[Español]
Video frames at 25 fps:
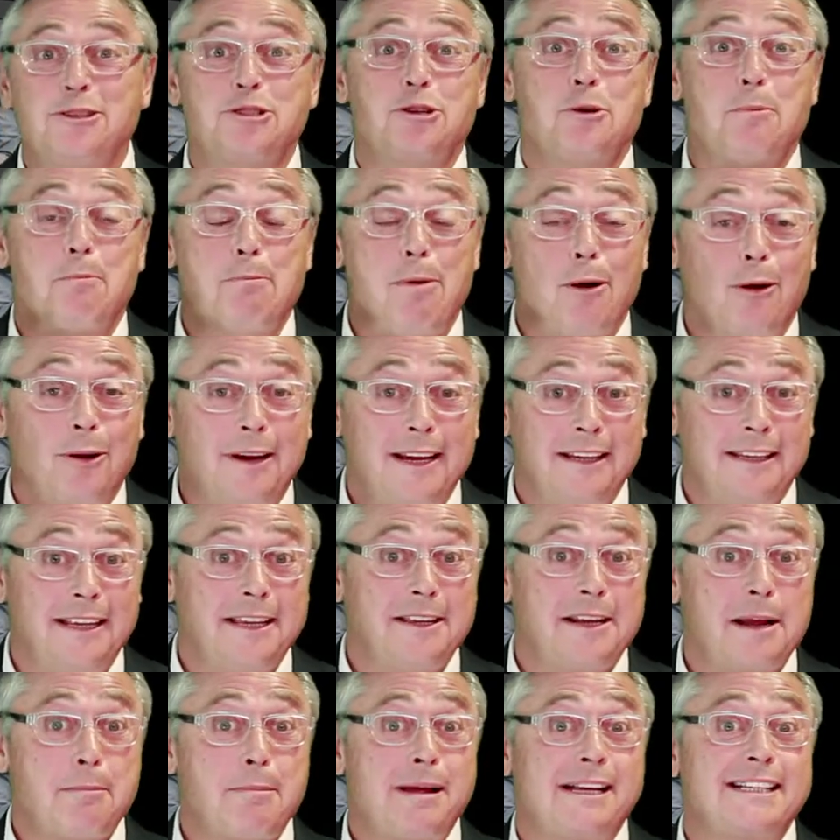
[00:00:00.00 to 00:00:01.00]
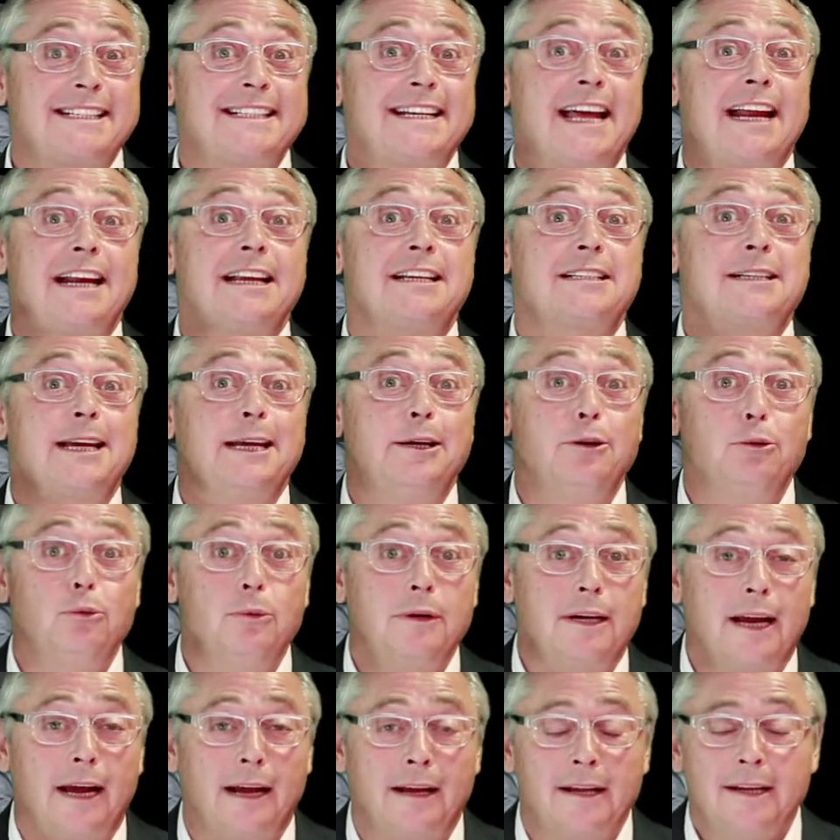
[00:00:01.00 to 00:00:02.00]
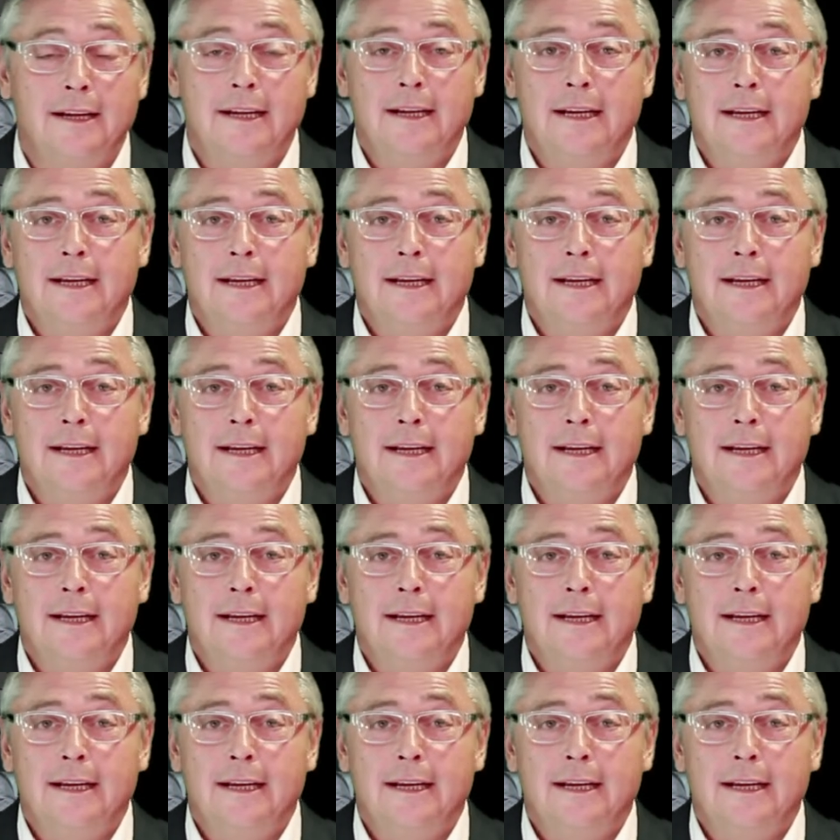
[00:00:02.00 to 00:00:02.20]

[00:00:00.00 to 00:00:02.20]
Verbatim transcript: Supongo que tendrá más ganas que nunca.